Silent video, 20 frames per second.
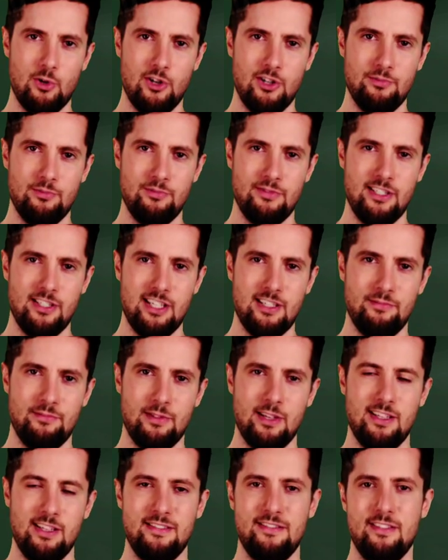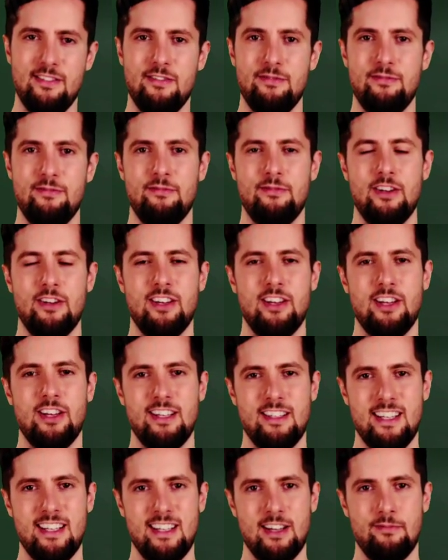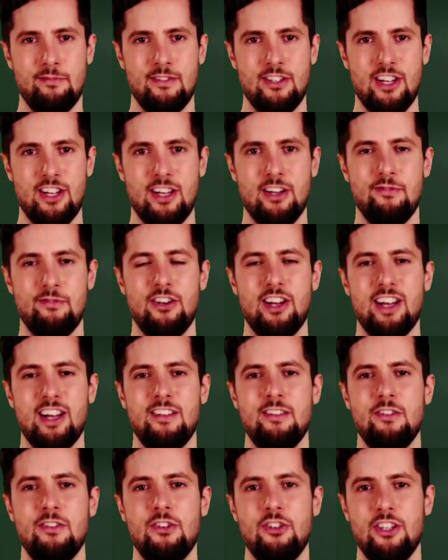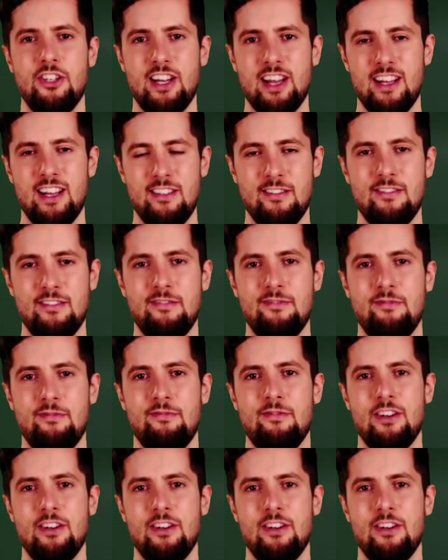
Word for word: والمسلمات التي لا مجال فيها للجدال